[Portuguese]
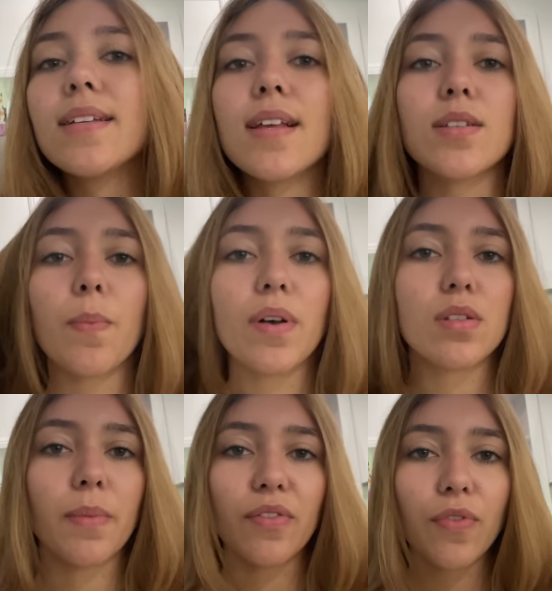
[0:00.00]
às vezes eu
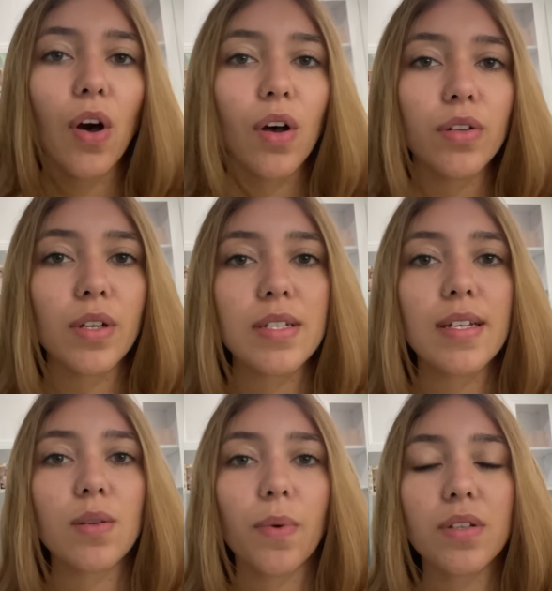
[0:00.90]
posto uma foto, às
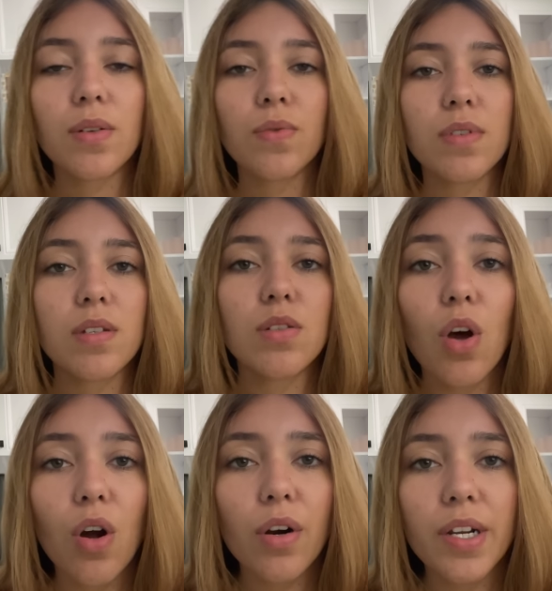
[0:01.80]
vezes eu posto alguns
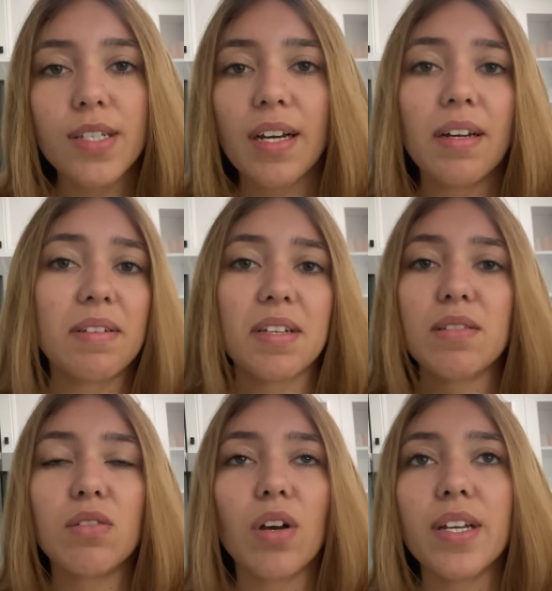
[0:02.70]
stories, às vezes
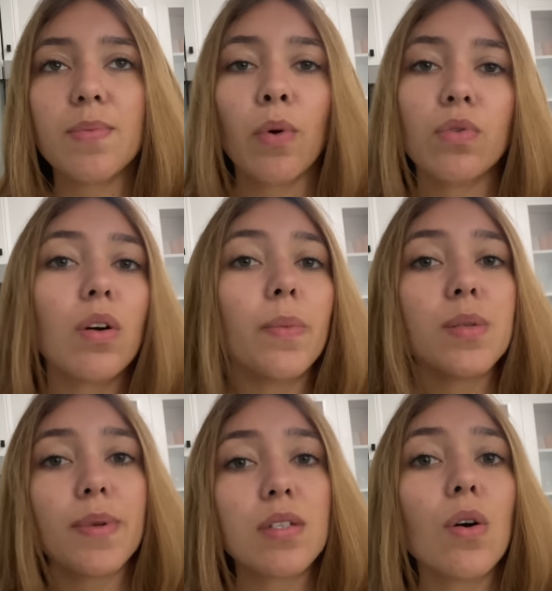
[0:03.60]
eu só respondo algumas
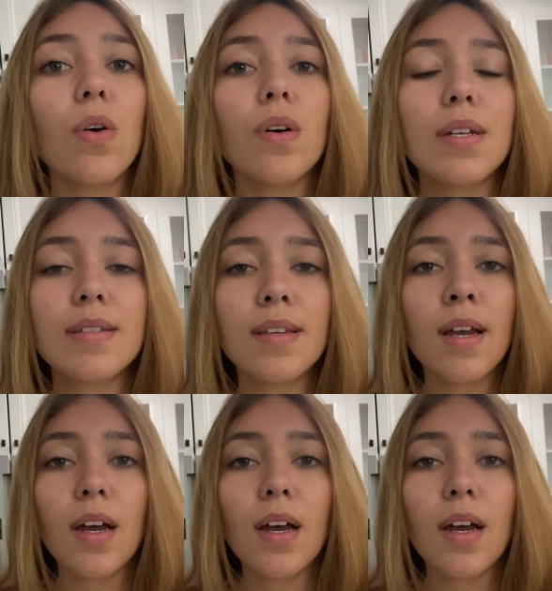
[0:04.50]
pessoas.